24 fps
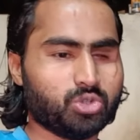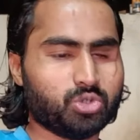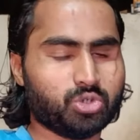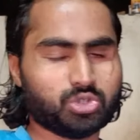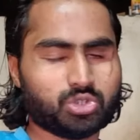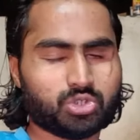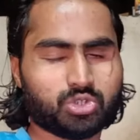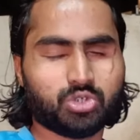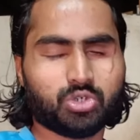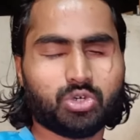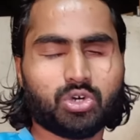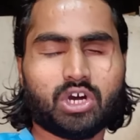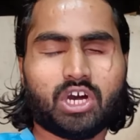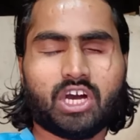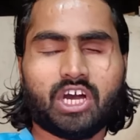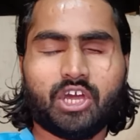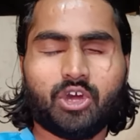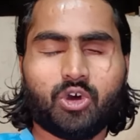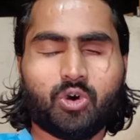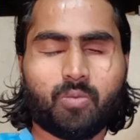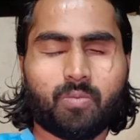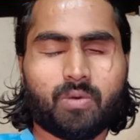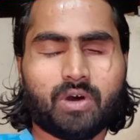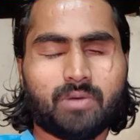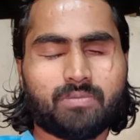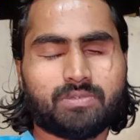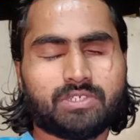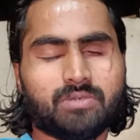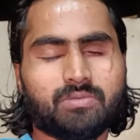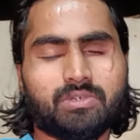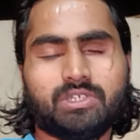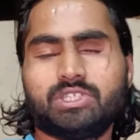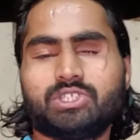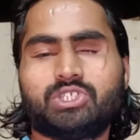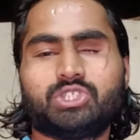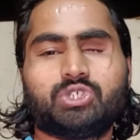दोस्तों आई होप आप
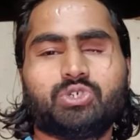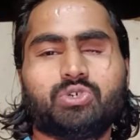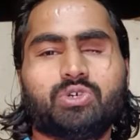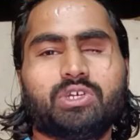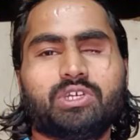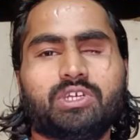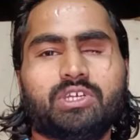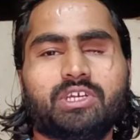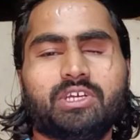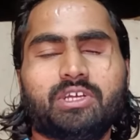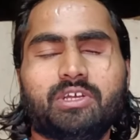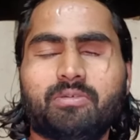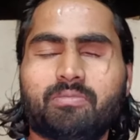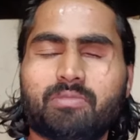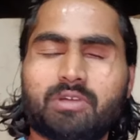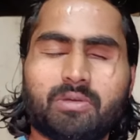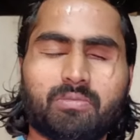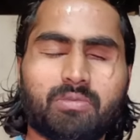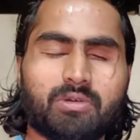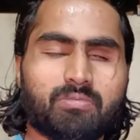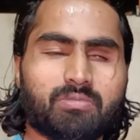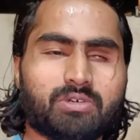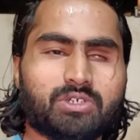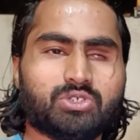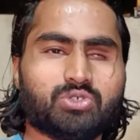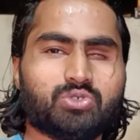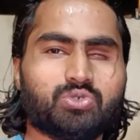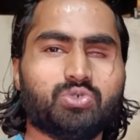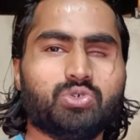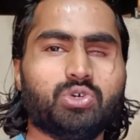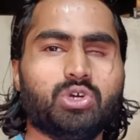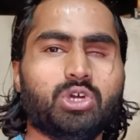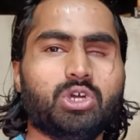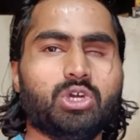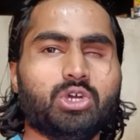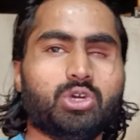सभी अच्छे होंगे मैं भी मस्त
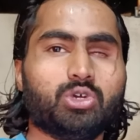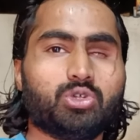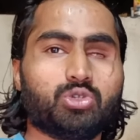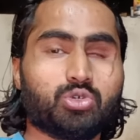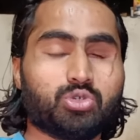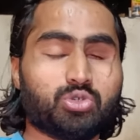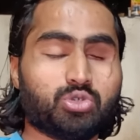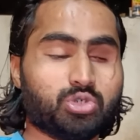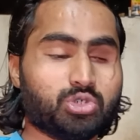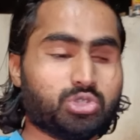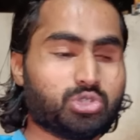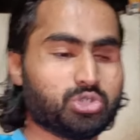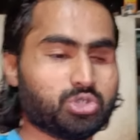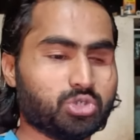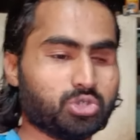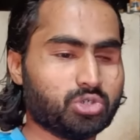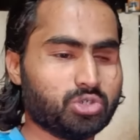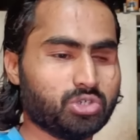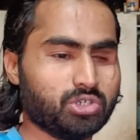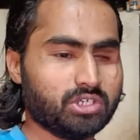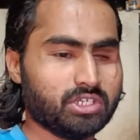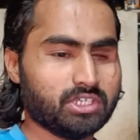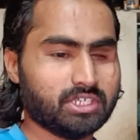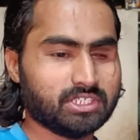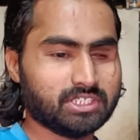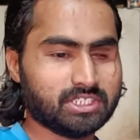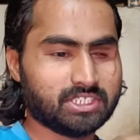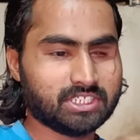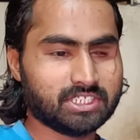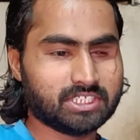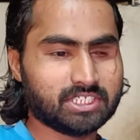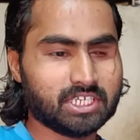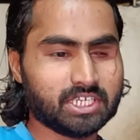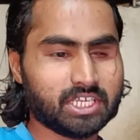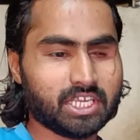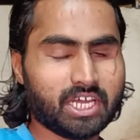हूँ तो दोस्तों
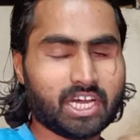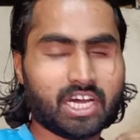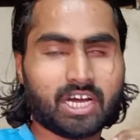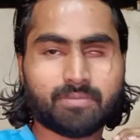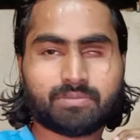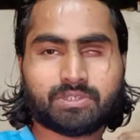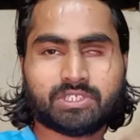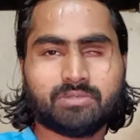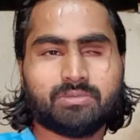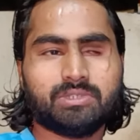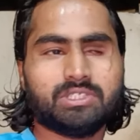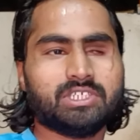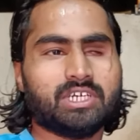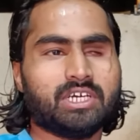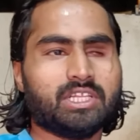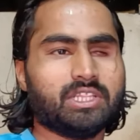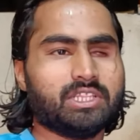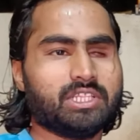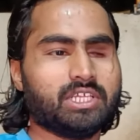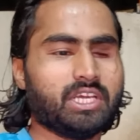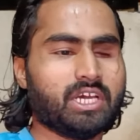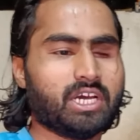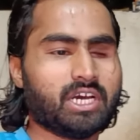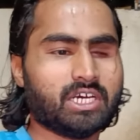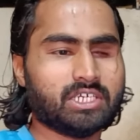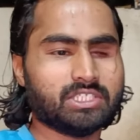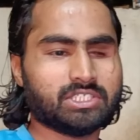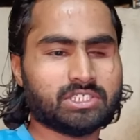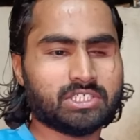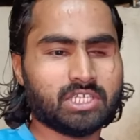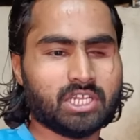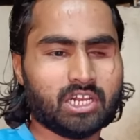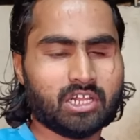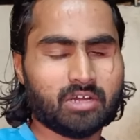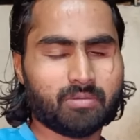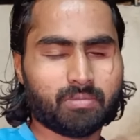जैसा कि आप सभी जानते हैं आज
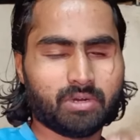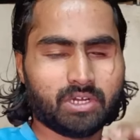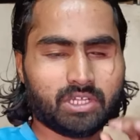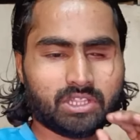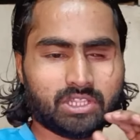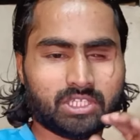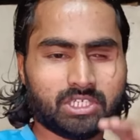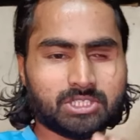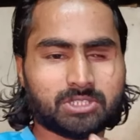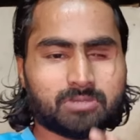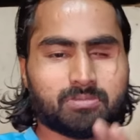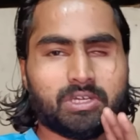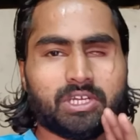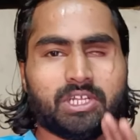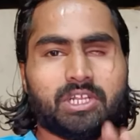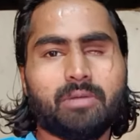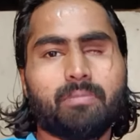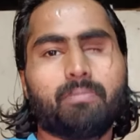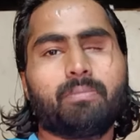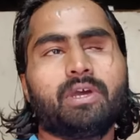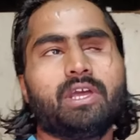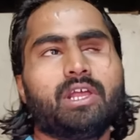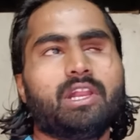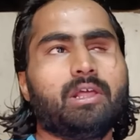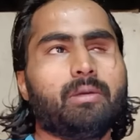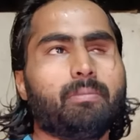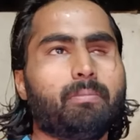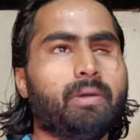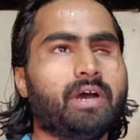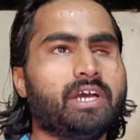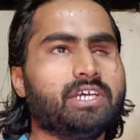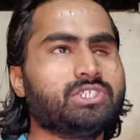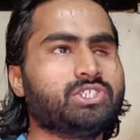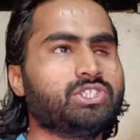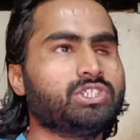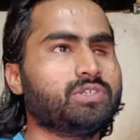से लगभग 10 महीने पहले
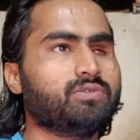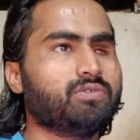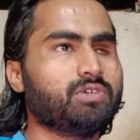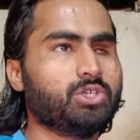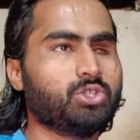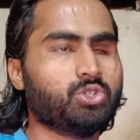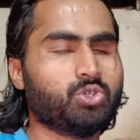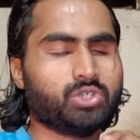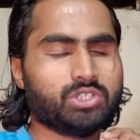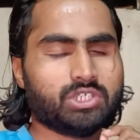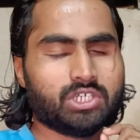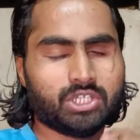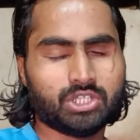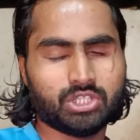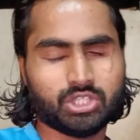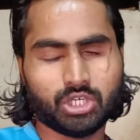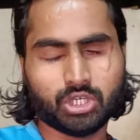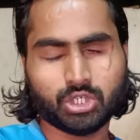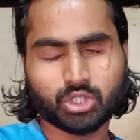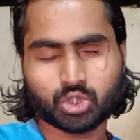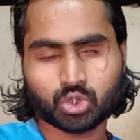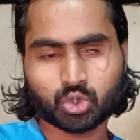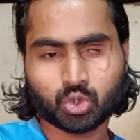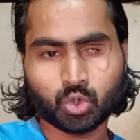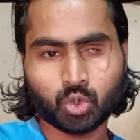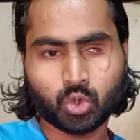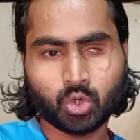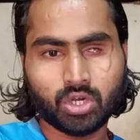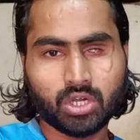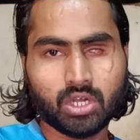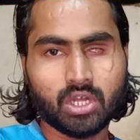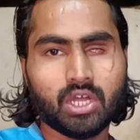22 जनवरी 2023 को